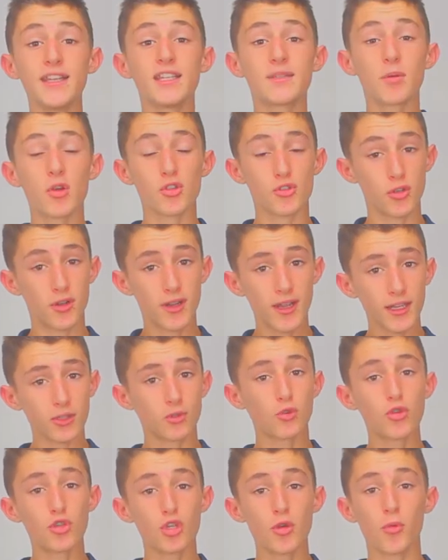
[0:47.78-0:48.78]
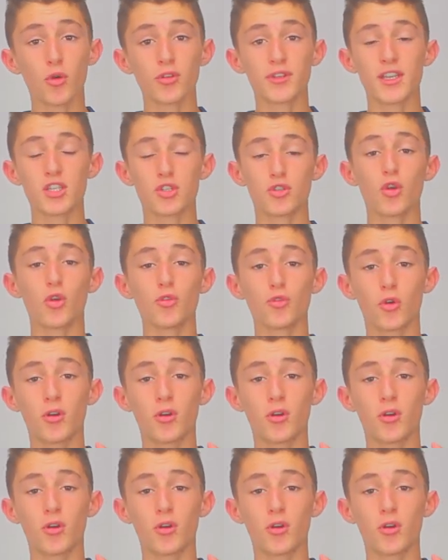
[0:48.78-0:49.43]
dispose de quatre couches de protection.